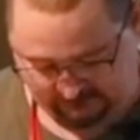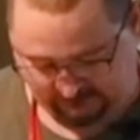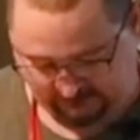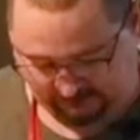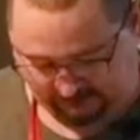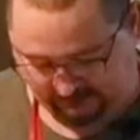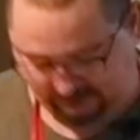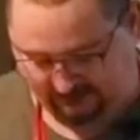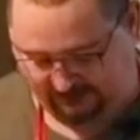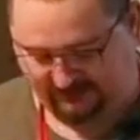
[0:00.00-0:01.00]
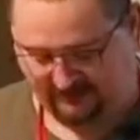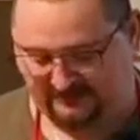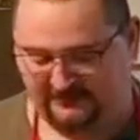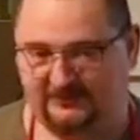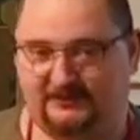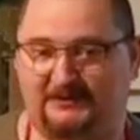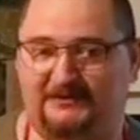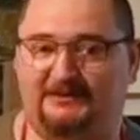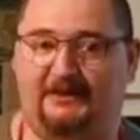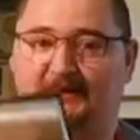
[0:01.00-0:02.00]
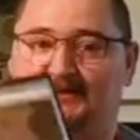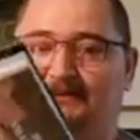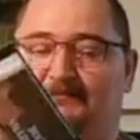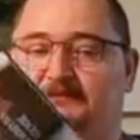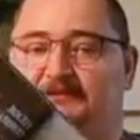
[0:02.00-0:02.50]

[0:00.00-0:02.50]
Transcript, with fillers: to też zachęcam z,